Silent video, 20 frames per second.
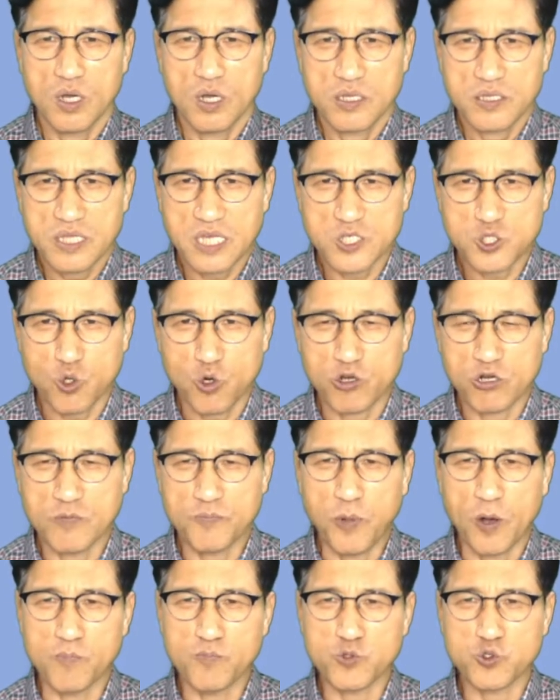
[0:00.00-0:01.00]
다시
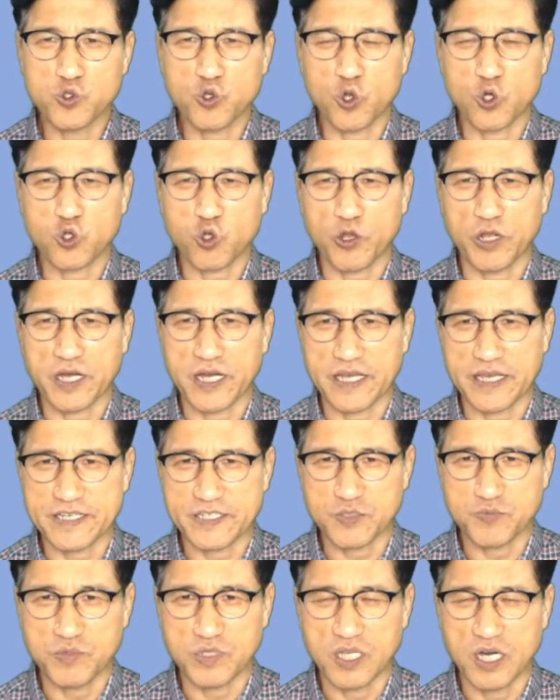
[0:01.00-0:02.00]
오늘 본문으로
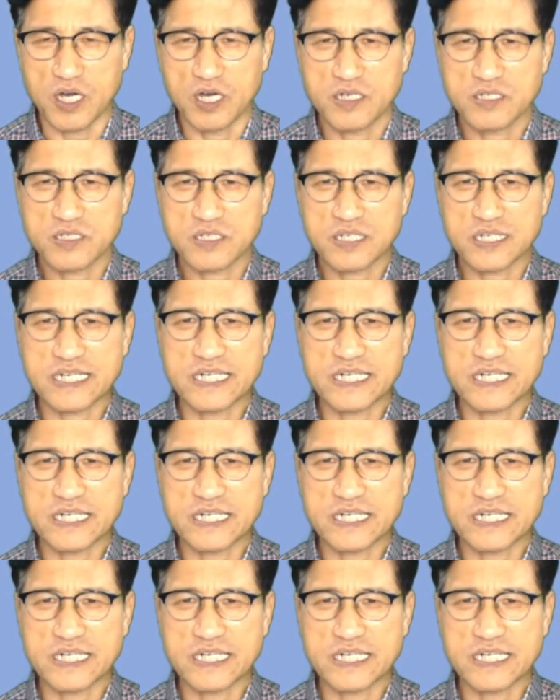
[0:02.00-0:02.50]
돌아가겠습니다.